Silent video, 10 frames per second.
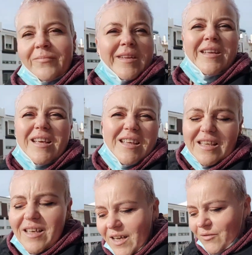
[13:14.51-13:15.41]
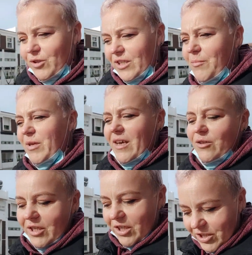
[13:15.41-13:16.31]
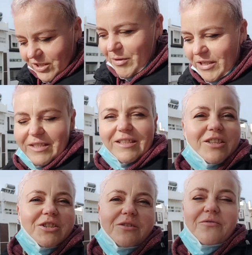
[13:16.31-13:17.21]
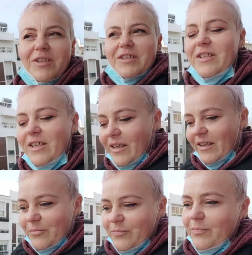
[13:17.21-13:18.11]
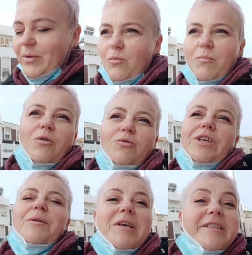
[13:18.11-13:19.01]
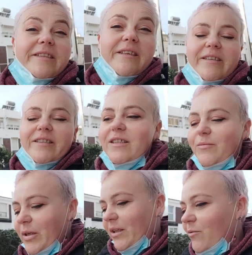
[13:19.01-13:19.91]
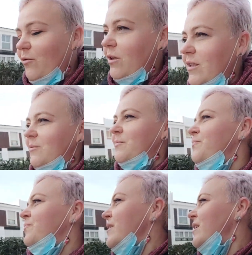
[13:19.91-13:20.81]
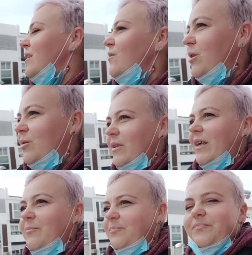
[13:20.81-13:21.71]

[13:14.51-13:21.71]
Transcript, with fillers: Я такая вот, я меняюсь каждый месяц, каждые две недели. Потом могу три месяца ходить с белым волосом. В общем, да.